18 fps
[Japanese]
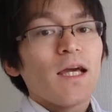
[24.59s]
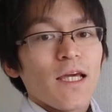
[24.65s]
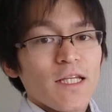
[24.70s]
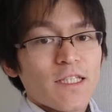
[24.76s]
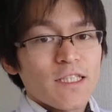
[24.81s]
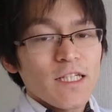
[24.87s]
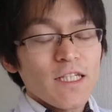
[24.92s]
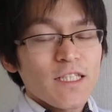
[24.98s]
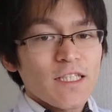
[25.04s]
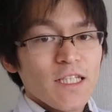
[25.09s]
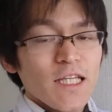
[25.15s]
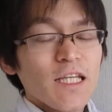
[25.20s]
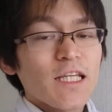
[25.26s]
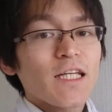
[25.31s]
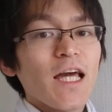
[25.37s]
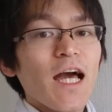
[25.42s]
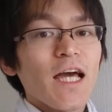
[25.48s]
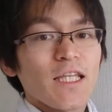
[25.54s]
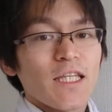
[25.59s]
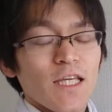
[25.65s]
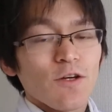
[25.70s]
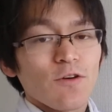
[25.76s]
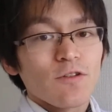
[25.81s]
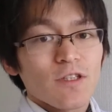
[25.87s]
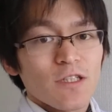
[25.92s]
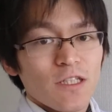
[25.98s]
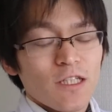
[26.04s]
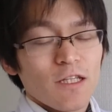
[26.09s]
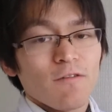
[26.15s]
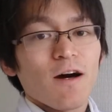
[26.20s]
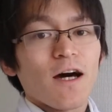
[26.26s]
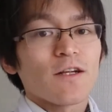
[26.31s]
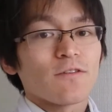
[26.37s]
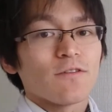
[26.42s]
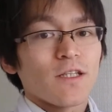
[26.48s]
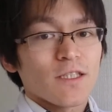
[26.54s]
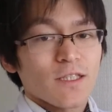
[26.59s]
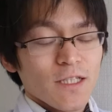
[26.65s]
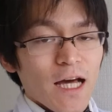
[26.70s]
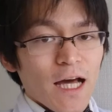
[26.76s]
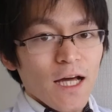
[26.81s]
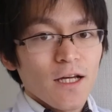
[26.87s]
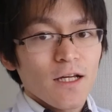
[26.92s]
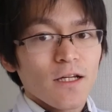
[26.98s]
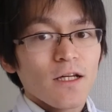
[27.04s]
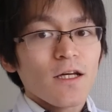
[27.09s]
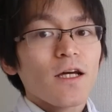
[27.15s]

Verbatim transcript: 1日1回でいいお薬ではあるんですが